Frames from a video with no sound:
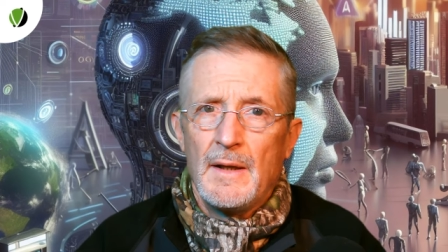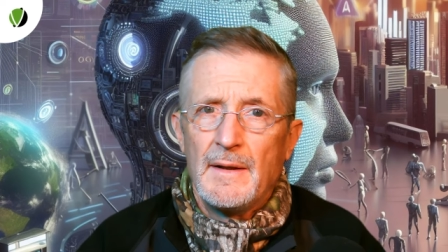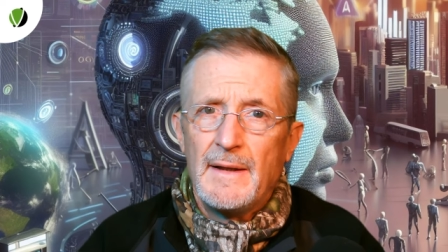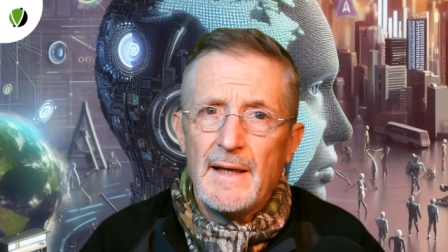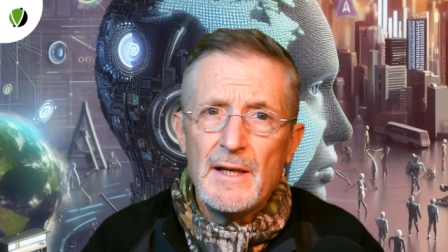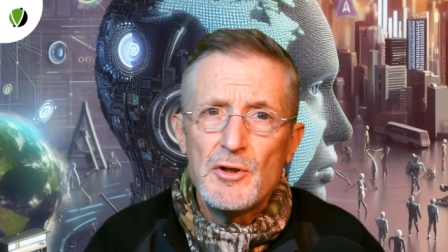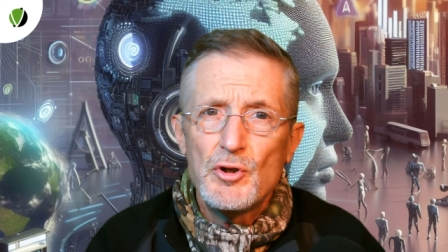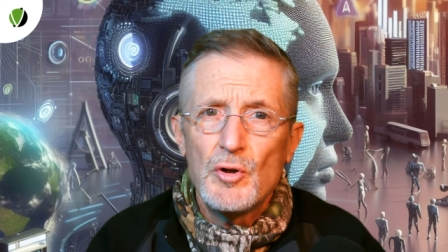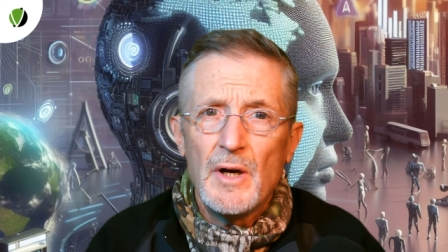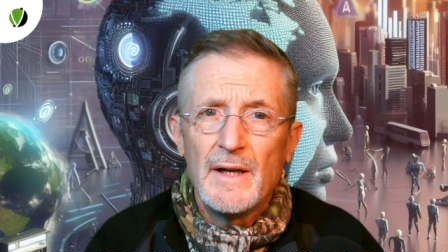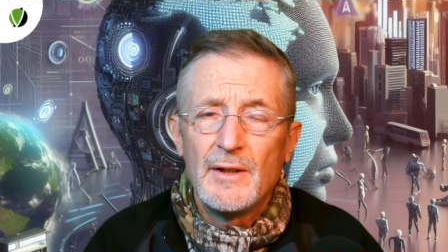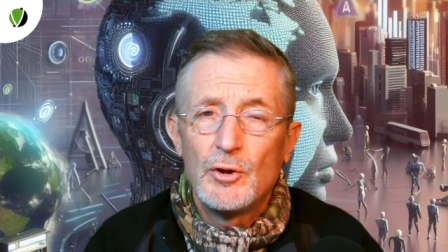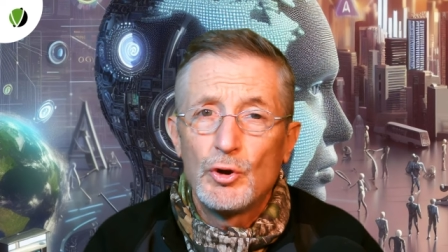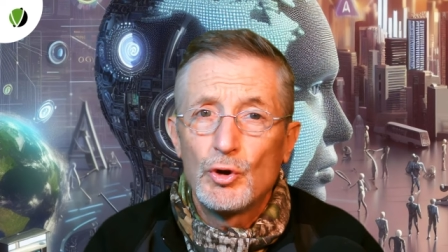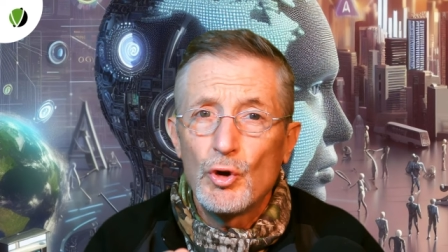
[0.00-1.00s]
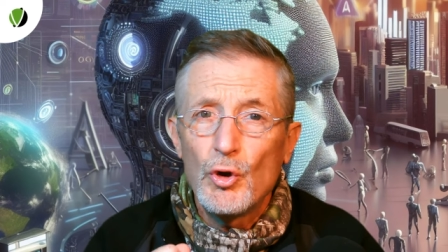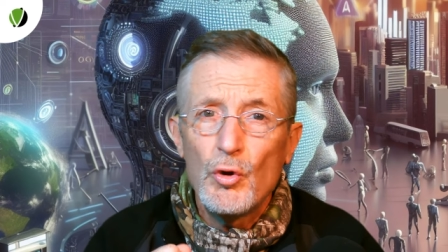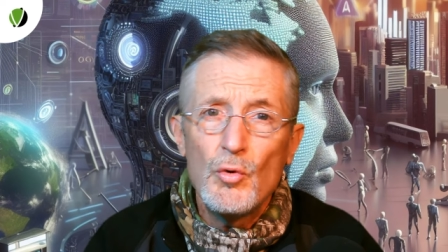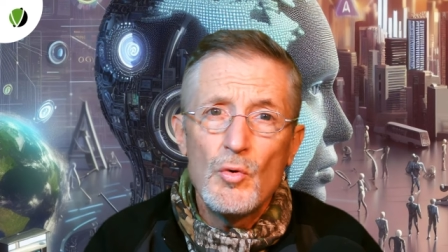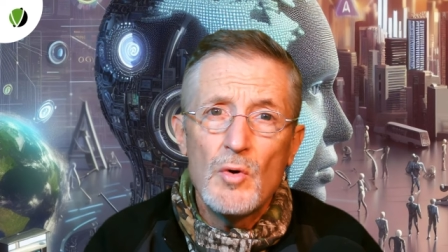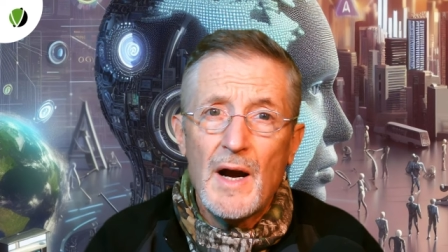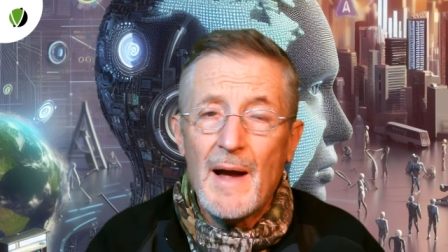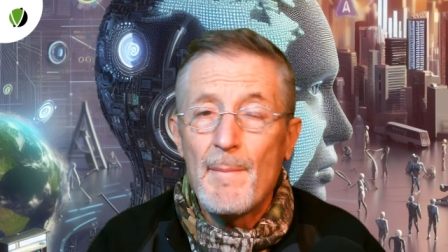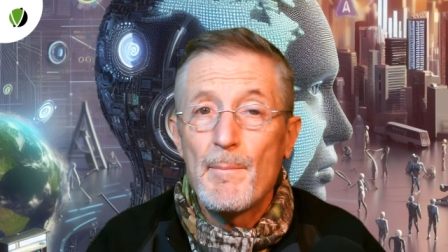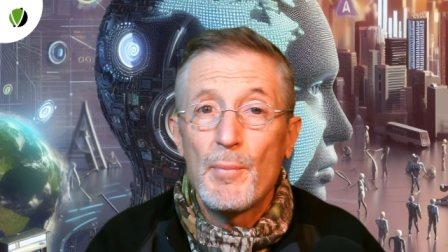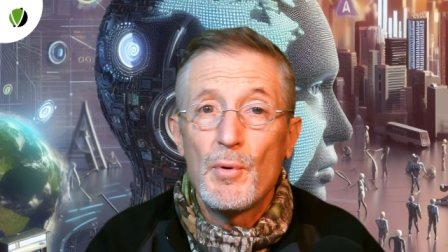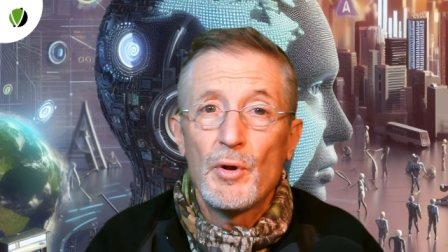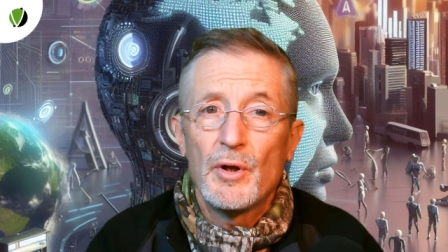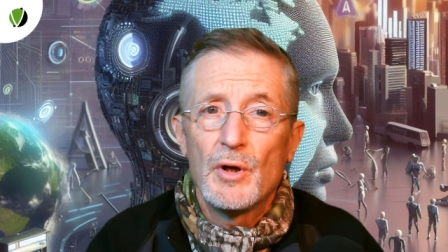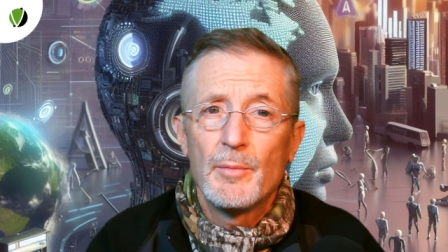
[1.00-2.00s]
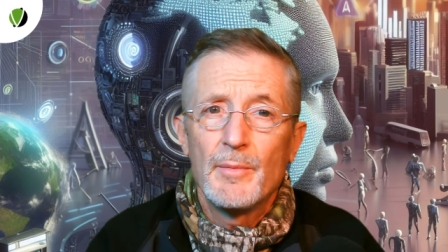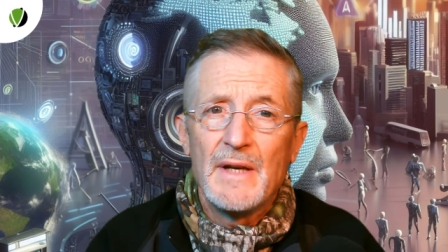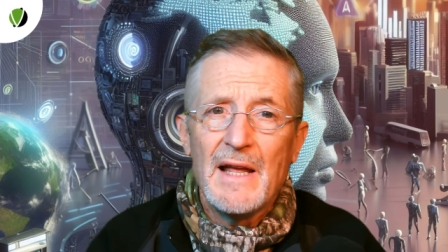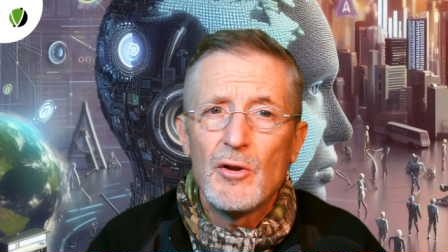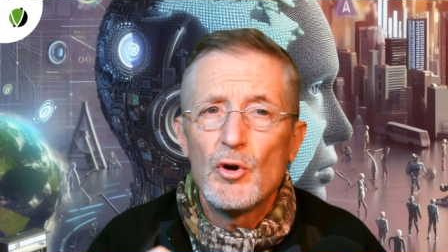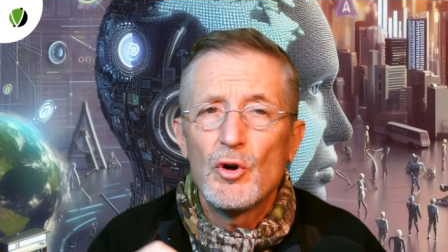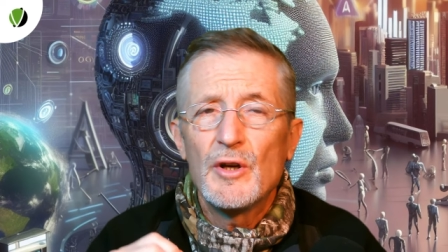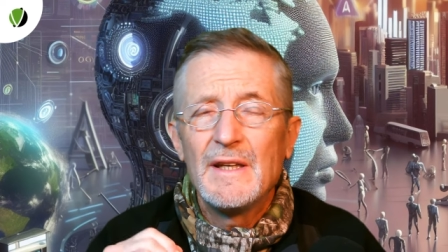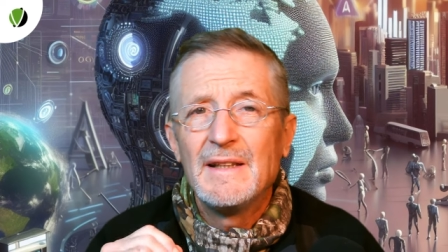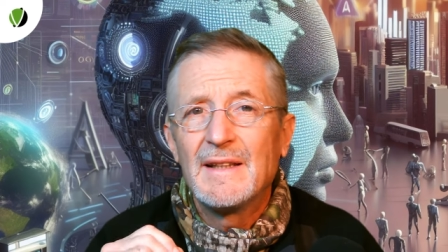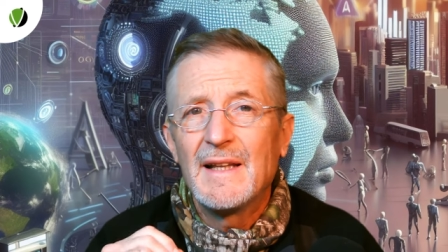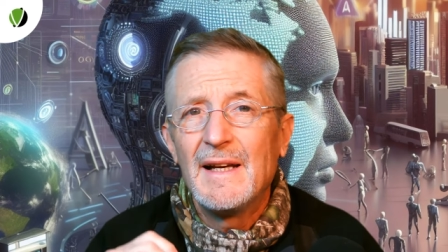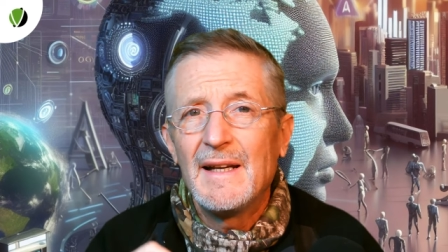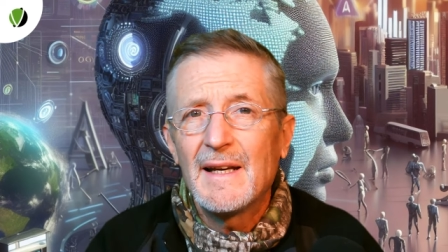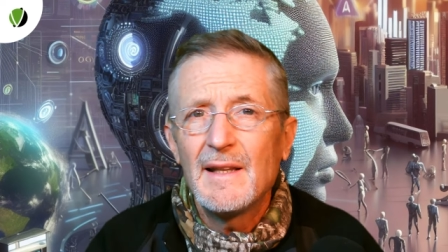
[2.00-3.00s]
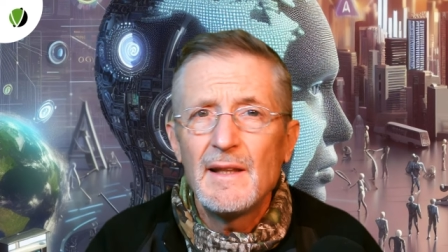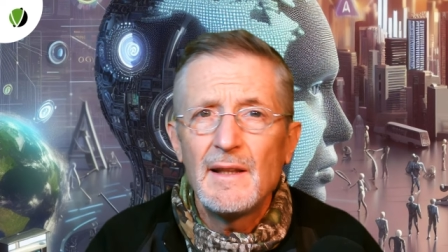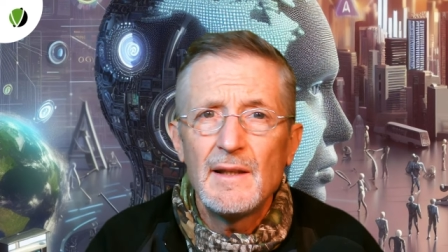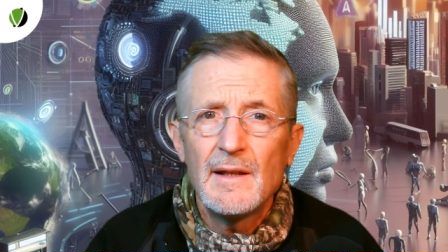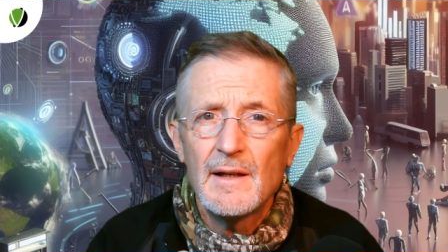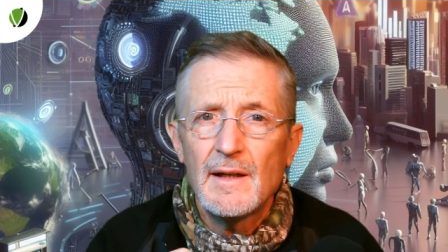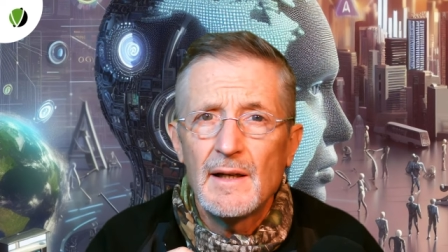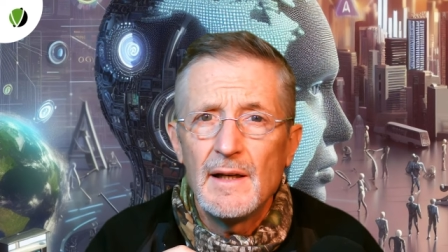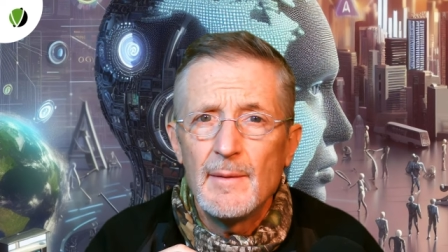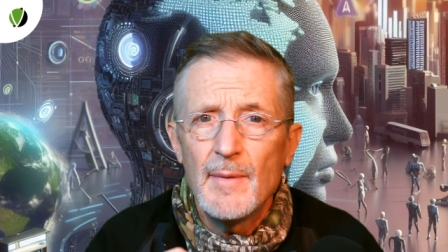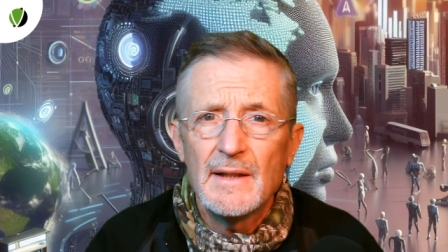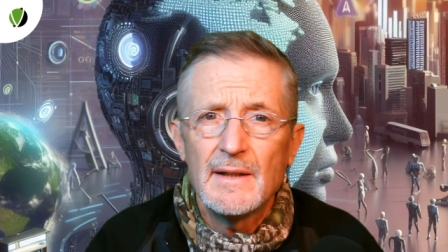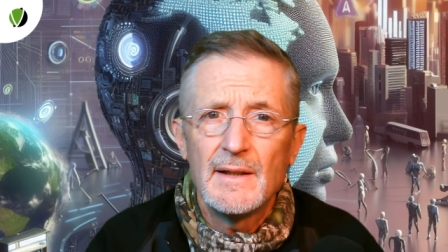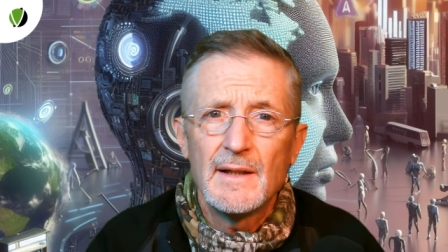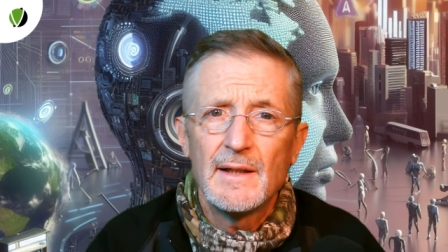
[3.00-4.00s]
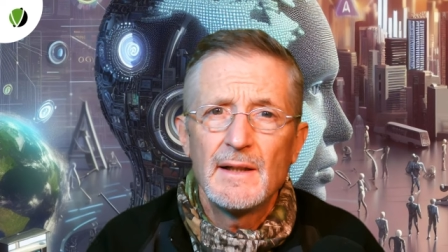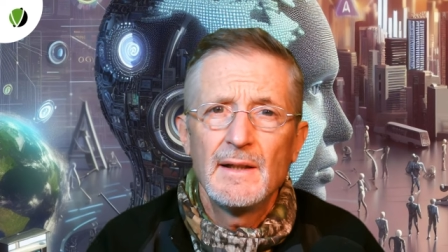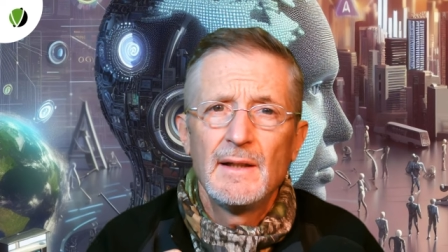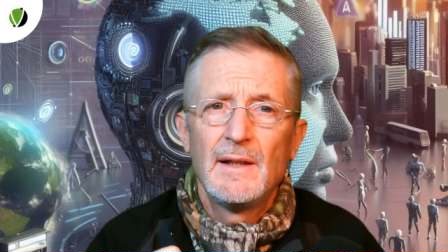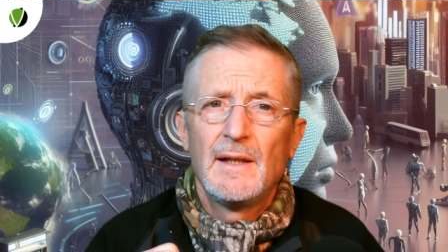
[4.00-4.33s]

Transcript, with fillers: De hecho, hay todo un campo denominado inteligencia climática